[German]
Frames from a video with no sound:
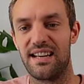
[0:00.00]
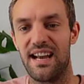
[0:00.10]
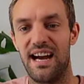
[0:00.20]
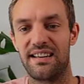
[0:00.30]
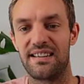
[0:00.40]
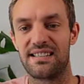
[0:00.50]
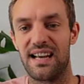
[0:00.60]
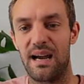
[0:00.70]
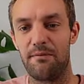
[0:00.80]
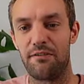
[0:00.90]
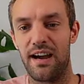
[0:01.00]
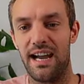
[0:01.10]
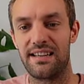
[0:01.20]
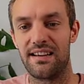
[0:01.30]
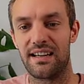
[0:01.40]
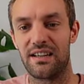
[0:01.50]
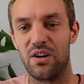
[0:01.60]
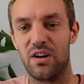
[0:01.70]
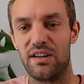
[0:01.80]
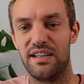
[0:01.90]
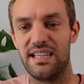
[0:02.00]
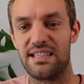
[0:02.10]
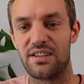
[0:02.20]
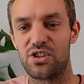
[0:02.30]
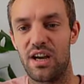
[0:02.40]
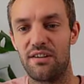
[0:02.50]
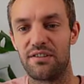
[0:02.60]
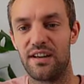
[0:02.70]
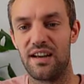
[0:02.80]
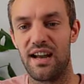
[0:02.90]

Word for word: hat es am Freitag nicht geschafft,